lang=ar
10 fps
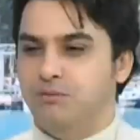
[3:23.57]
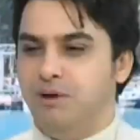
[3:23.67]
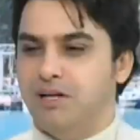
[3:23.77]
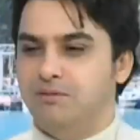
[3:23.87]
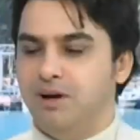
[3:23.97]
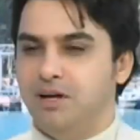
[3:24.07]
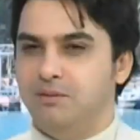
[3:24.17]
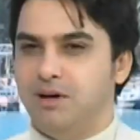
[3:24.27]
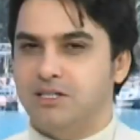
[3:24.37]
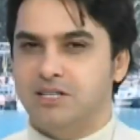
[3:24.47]
بعد ما
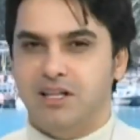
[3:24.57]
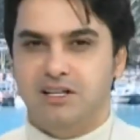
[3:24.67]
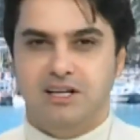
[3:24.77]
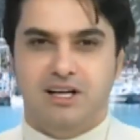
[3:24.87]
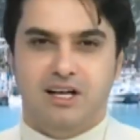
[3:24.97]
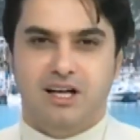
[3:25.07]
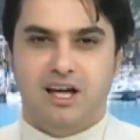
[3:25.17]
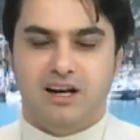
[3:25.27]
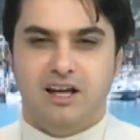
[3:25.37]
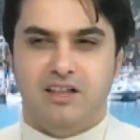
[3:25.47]
يمارس هذه
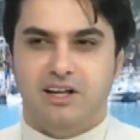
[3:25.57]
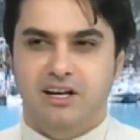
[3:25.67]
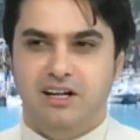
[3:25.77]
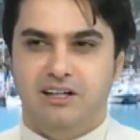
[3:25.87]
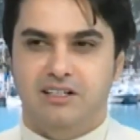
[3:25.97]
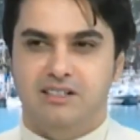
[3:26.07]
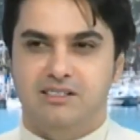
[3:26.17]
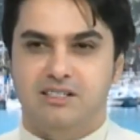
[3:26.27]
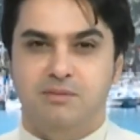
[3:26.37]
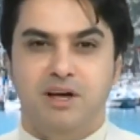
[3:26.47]
آه، الرياضه اللي احنا
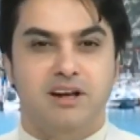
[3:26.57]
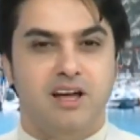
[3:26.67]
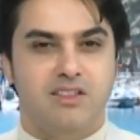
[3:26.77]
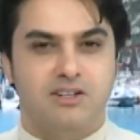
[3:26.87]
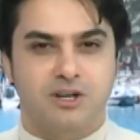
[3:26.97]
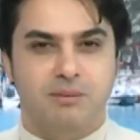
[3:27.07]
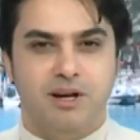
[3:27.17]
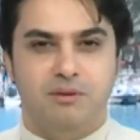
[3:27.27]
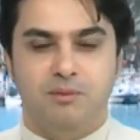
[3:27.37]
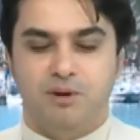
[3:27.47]
نسميها رياضه
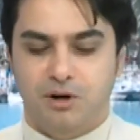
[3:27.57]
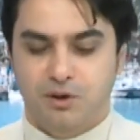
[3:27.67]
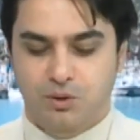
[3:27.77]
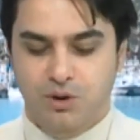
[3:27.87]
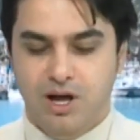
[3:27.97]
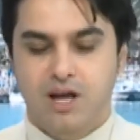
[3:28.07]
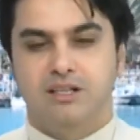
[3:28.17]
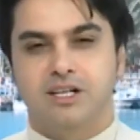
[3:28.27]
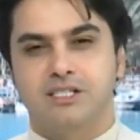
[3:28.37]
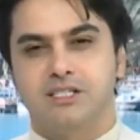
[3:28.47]
جميله ممكن انه
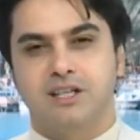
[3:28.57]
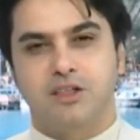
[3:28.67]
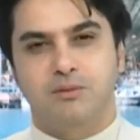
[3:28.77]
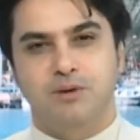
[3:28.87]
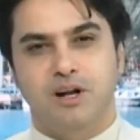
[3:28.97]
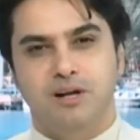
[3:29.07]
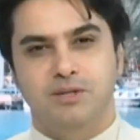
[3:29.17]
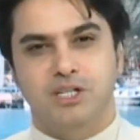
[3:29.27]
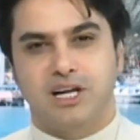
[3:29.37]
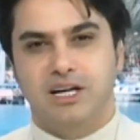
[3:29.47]
تستثمرها
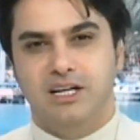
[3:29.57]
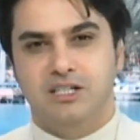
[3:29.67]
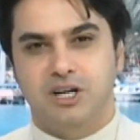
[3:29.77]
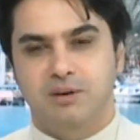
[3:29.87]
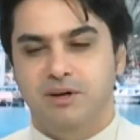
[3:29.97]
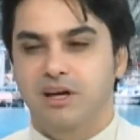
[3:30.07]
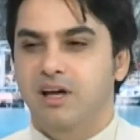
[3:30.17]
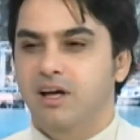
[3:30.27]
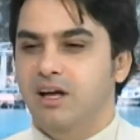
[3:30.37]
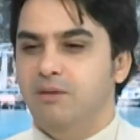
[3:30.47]
بشكل ايجابي،
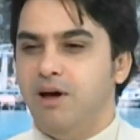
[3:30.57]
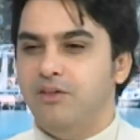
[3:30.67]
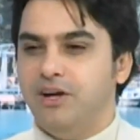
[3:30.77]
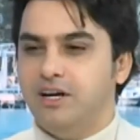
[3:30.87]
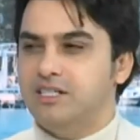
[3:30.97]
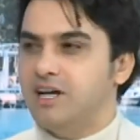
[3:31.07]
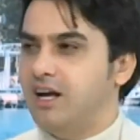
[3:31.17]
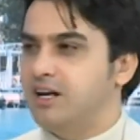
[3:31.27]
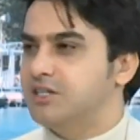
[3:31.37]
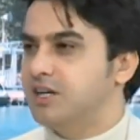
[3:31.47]
البعض يعكسها
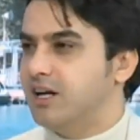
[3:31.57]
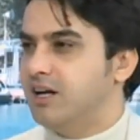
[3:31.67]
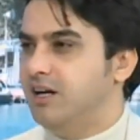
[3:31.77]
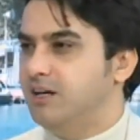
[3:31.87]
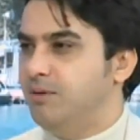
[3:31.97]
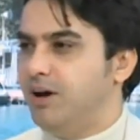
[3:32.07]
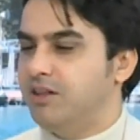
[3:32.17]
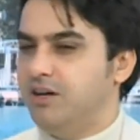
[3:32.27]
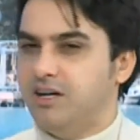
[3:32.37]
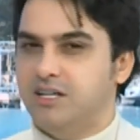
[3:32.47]
على الشارع،
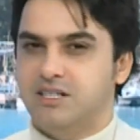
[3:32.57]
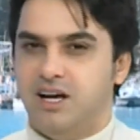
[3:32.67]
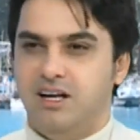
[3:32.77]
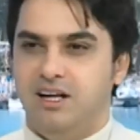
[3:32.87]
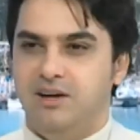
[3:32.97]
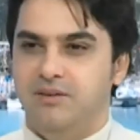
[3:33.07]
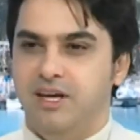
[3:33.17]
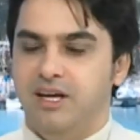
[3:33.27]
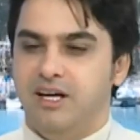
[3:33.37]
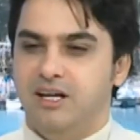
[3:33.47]
البعض يعكسها على
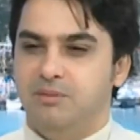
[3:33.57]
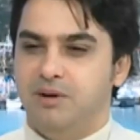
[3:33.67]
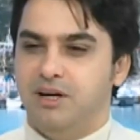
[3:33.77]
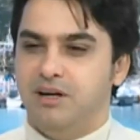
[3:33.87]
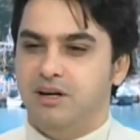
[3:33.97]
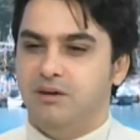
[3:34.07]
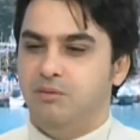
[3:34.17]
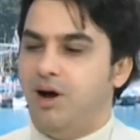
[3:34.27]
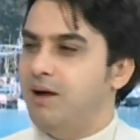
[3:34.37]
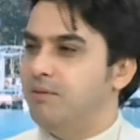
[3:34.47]
آه، يمكن
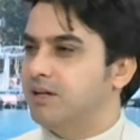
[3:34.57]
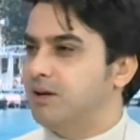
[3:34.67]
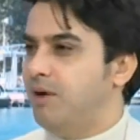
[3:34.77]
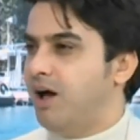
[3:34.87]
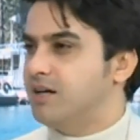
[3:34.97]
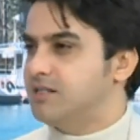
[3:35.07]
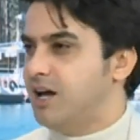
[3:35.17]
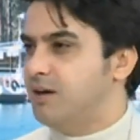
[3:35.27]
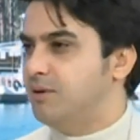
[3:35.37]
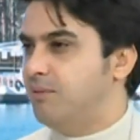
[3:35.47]
معاملته مع
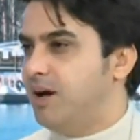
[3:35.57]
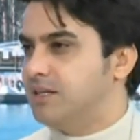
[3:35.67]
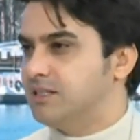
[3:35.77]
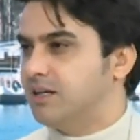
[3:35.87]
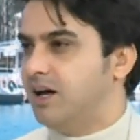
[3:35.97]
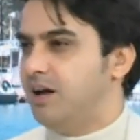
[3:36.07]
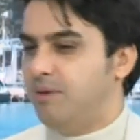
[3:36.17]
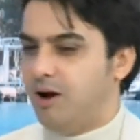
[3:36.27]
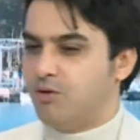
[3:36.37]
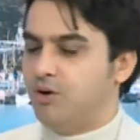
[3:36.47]
اصحابه مع اصدقائه
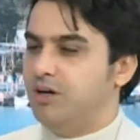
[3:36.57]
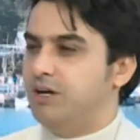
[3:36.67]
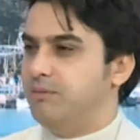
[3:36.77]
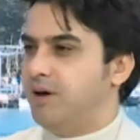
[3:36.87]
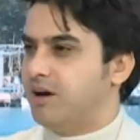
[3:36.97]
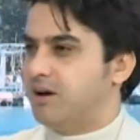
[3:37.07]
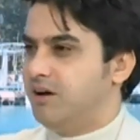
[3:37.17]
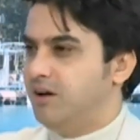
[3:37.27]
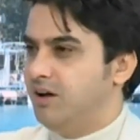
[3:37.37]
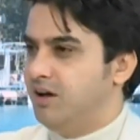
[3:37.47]
مع كل الماره.
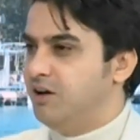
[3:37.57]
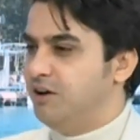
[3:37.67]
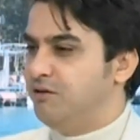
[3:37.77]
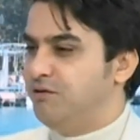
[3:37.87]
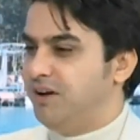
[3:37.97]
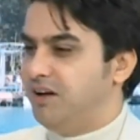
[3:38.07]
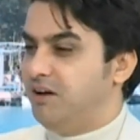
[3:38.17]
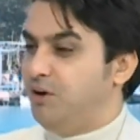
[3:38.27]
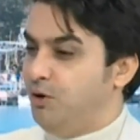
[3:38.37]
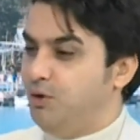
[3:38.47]
آه،
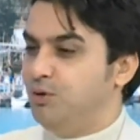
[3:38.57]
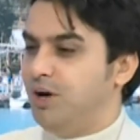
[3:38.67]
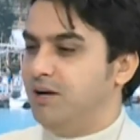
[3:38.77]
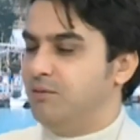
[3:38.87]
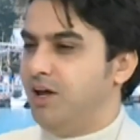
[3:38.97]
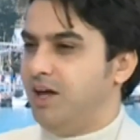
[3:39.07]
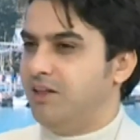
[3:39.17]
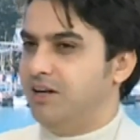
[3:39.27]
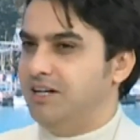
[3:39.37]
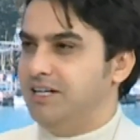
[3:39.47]
فحلو هاي
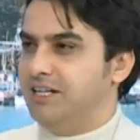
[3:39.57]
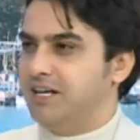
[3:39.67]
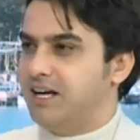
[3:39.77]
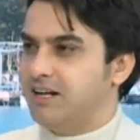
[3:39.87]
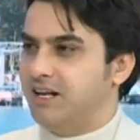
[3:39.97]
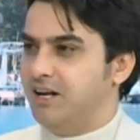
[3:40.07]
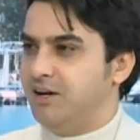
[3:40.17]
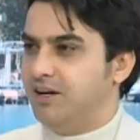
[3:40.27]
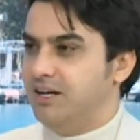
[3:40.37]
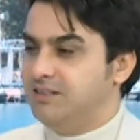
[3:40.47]
الملاحظه اللي ذكرتها
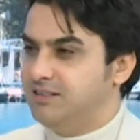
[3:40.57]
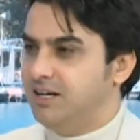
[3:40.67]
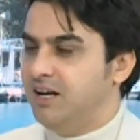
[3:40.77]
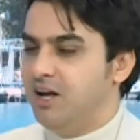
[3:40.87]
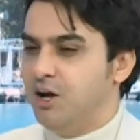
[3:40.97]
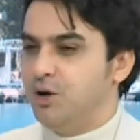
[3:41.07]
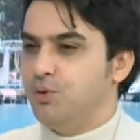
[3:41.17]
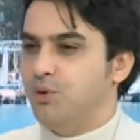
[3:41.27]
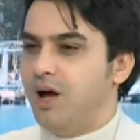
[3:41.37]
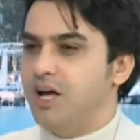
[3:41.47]
أن انت
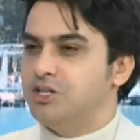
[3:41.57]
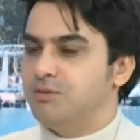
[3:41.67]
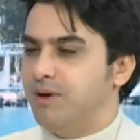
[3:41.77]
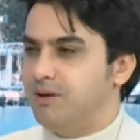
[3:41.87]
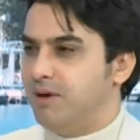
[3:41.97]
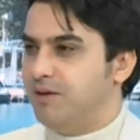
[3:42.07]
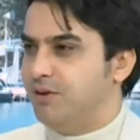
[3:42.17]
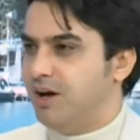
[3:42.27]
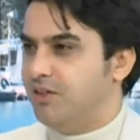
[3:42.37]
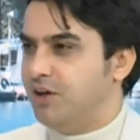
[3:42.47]
انه اجمل ما
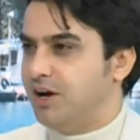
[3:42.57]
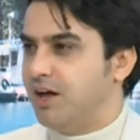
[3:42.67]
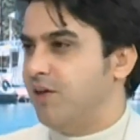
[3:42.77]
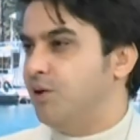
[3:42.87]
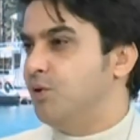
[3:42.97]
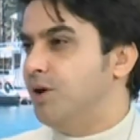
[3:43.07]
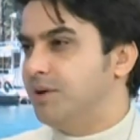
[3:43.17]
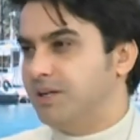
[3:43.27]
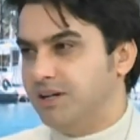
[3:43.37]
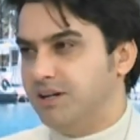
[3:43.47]
في هذه الرياضه انه
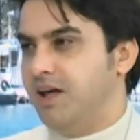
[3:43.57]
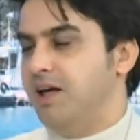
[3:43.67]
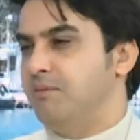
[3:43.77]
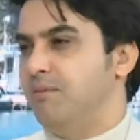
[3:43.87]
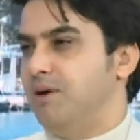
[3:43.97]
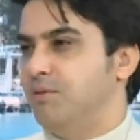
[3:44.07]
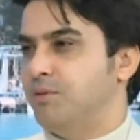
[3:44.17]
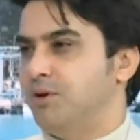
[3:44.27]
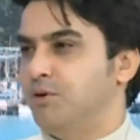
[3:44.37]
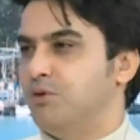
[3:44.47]
ابدا ما
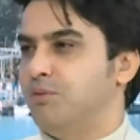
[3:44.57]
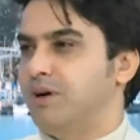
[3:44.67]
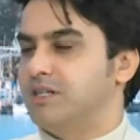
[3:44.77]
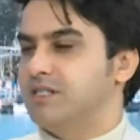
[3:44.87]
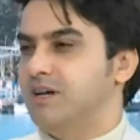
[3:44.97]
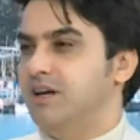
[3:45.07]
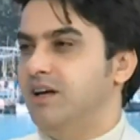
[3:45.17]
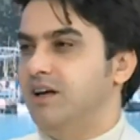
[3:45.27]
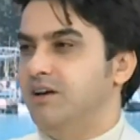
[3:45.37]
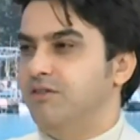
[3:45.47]
ممكن انه تمارسها
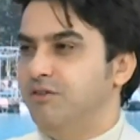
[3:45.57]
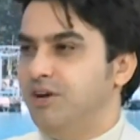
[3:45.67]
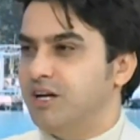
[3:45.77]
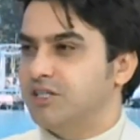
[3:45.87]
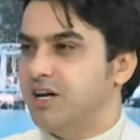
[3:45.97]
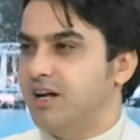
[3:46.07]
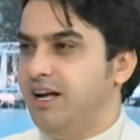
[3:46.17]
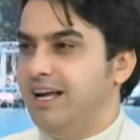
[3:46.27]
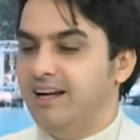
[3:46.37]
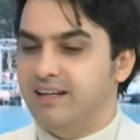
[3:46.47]
في
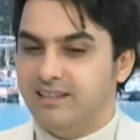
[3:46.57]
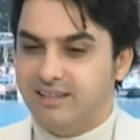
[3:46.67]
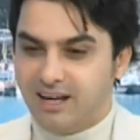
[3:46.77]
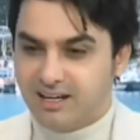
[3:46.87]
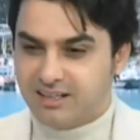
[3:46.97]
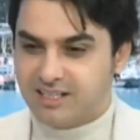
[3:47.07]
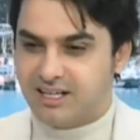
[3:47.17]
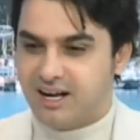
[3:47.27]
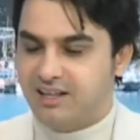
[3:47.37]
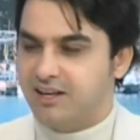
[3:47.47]
الشارع
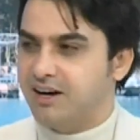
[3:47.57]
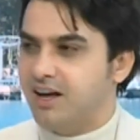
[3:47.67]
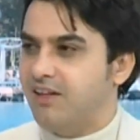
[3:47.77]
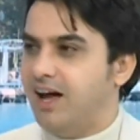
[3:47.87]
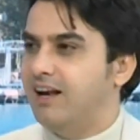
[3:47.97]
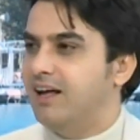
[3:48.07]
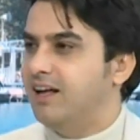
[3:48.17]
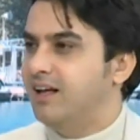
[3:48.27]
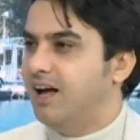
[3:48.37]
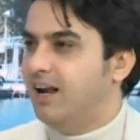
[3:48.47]
تختصر هذه الرياضة على
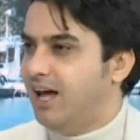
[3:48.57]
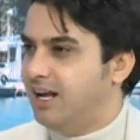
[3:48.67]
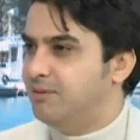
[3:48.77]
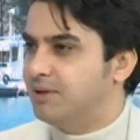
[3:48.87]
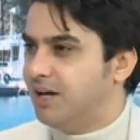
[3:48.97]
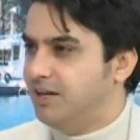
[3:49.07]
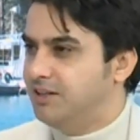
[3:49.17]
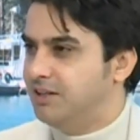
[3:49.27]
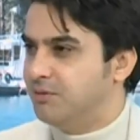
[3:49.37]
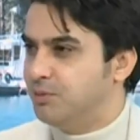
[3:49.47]
الحلبة
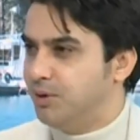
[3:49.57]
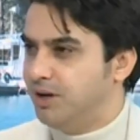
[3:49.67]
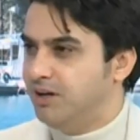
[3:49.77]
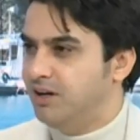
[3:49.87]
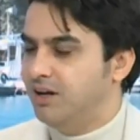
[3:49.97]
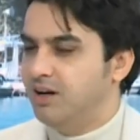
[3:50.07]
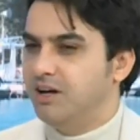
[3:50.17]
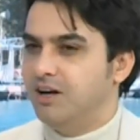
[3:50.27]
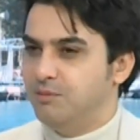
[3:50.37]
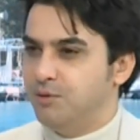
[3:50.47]
تحديدا طبعا
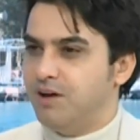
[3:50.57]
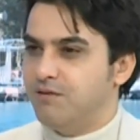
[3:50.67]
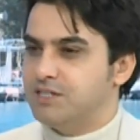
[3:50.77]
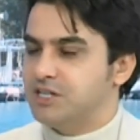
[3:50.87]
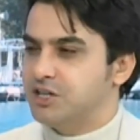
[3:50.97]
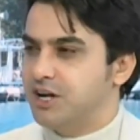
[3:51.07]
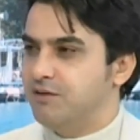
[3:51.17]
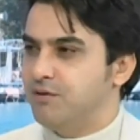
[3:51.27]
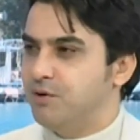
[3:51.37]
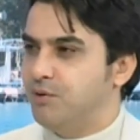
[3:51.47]
طبعا المنافسة
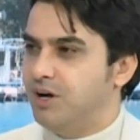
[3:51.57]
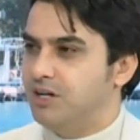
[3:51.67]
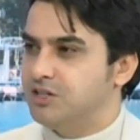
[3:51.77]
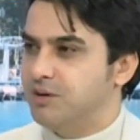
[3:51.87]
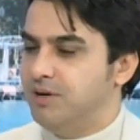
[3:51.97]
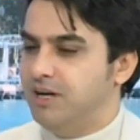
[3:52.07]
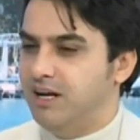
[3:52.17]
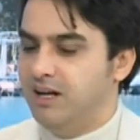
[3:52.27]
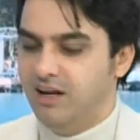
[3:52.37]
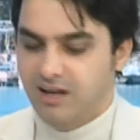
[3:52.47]
الشريفة
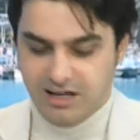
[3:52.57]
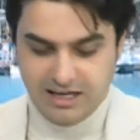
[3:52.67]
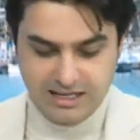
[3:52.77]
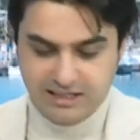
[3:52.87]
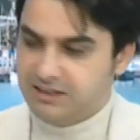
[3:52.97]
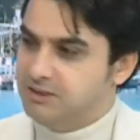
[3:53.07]
والجميلة هي آه، قبل